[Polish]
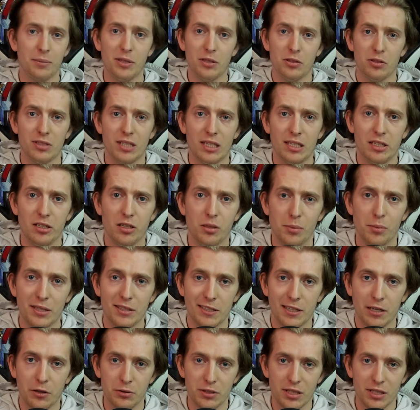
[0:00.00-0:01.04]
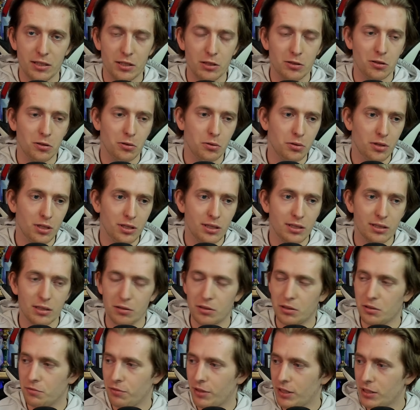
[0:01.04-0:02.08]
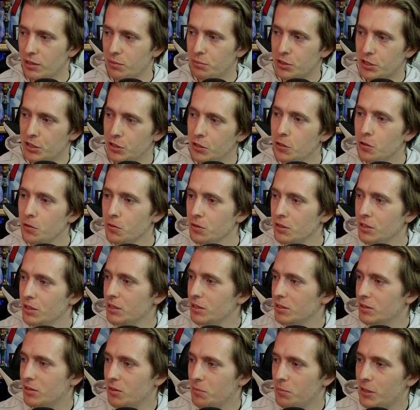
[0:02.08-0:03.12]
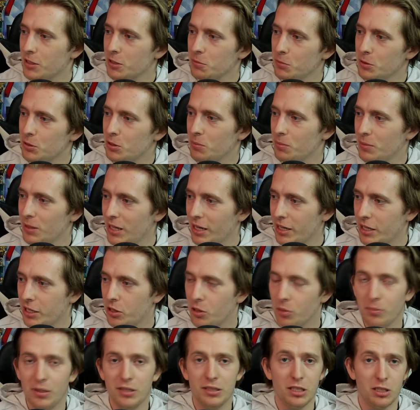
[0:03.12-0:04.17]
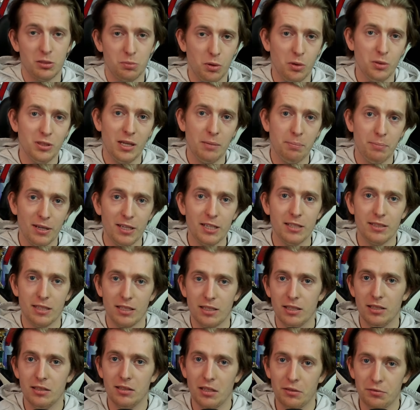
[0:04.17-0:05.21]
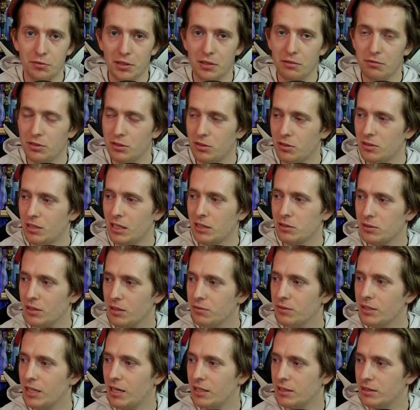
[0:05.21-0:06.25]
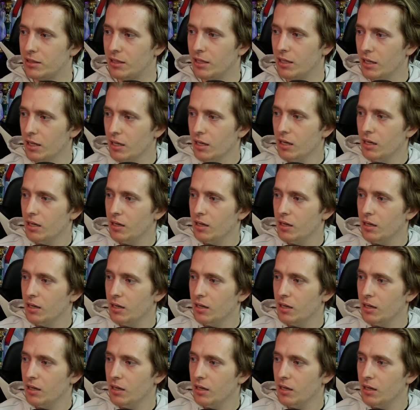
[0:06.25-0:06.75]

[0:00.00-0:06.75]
Fragment ostatniego materiału na TikToku też się całkiem fajnie przyjął i zobaczmy sobie jaki komentarz, bo na parę takich trafiłem, więc od razu je wyjaśnię.